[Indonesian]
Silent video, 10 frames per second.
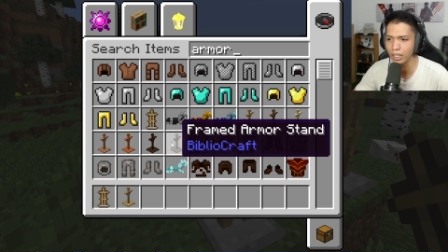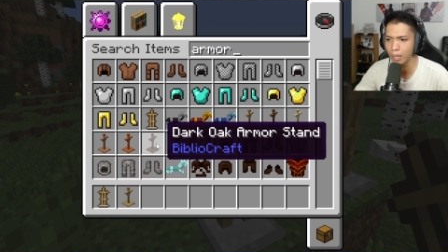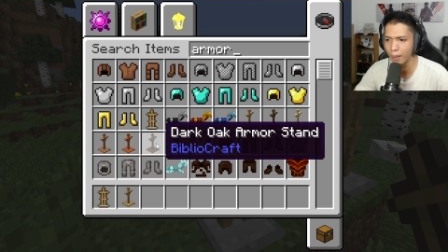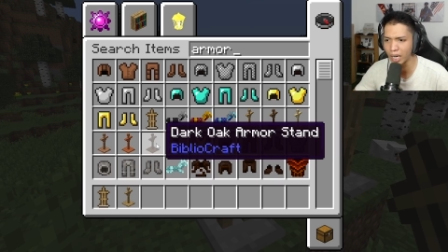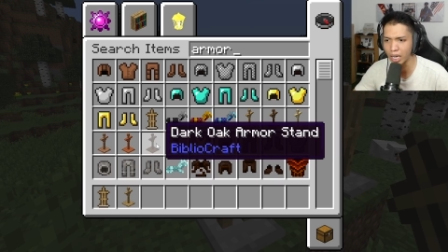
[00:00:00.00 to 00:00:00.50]

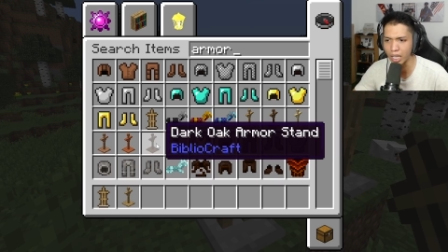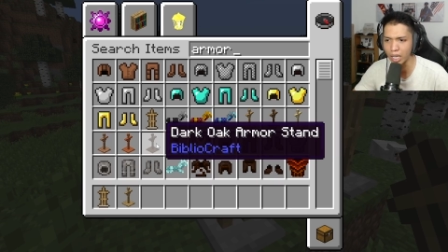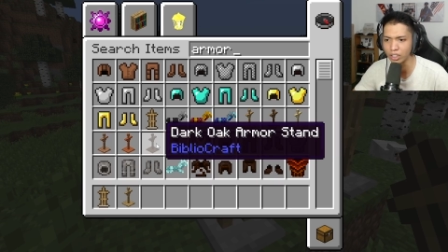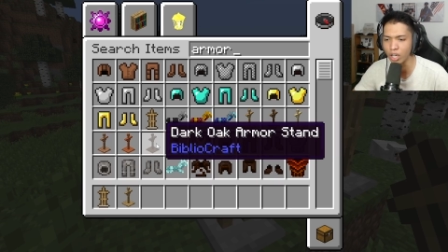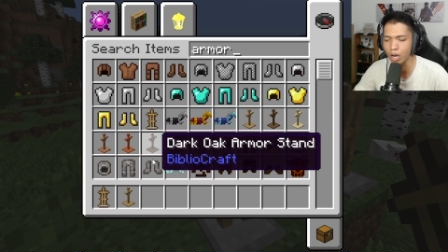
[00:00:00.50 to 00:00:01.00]
yang mana ini?
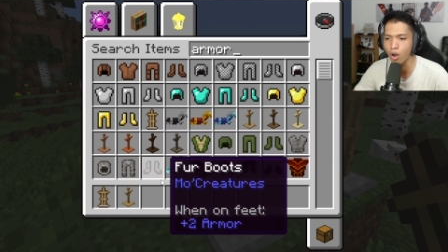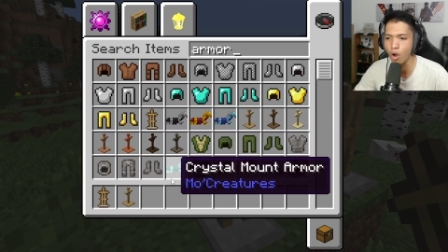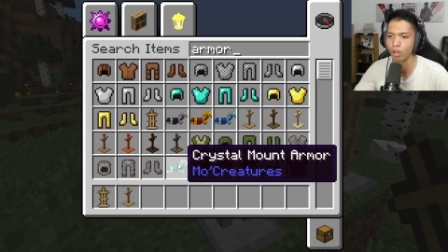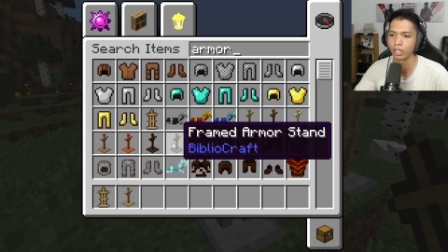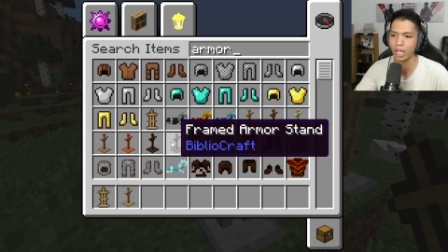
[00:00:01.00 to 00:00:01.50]
Eh, dark
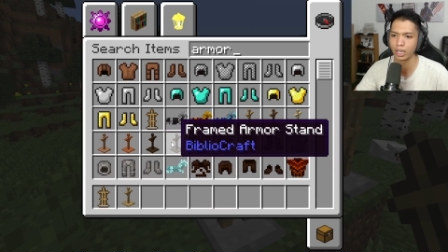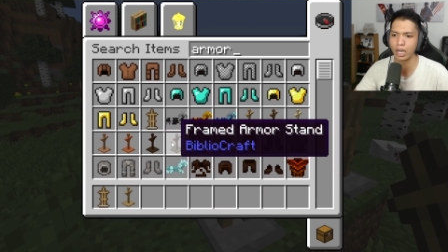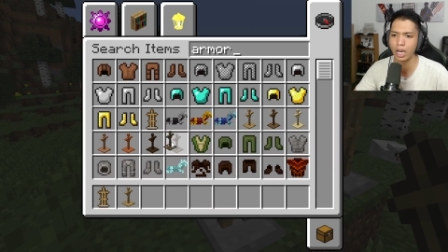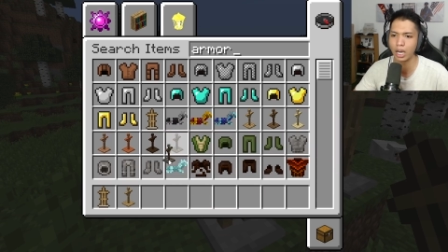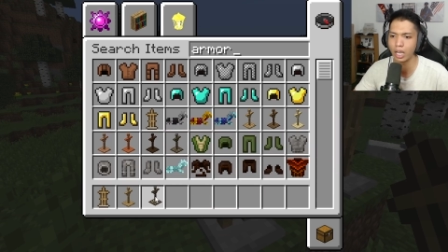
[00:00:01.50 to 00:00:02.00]
ok ya. Dan
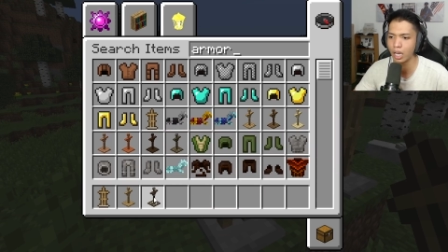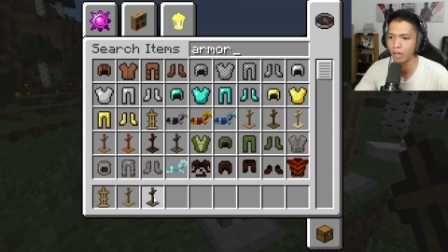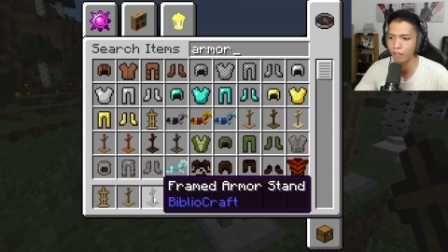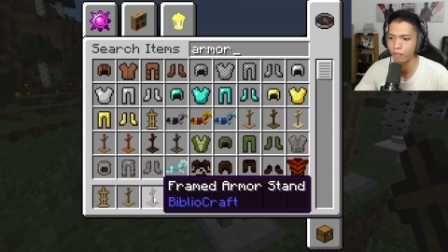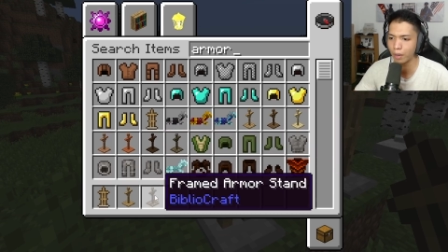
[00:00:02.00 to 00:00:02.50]
ini adalah dari
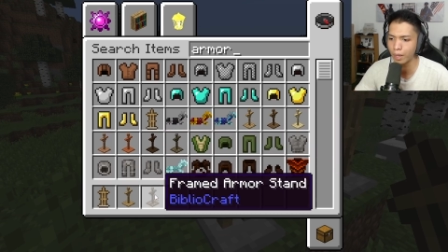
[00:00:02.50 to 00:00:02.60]
frame